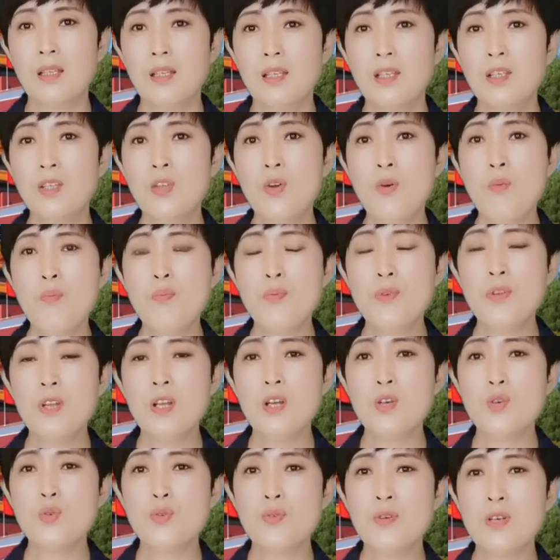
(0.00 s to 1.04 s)
你都不
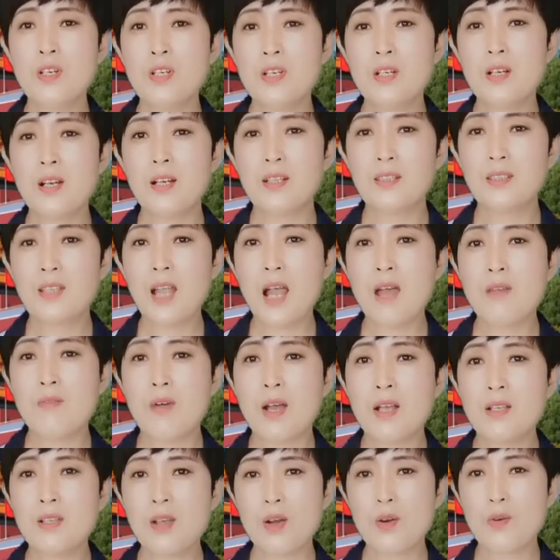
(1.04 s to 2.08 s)
能说是弹
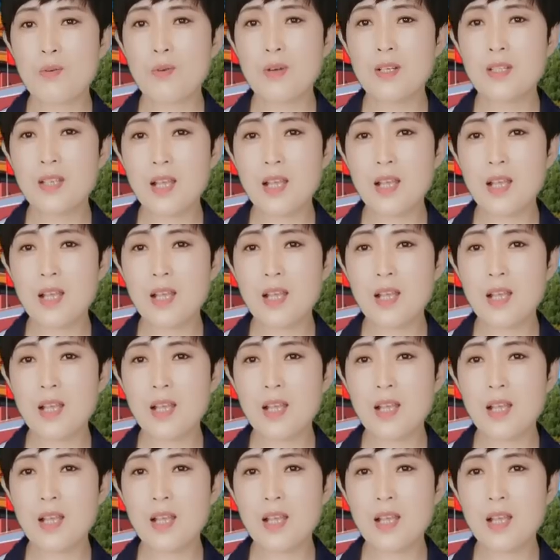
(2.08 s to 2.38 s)
丸小国，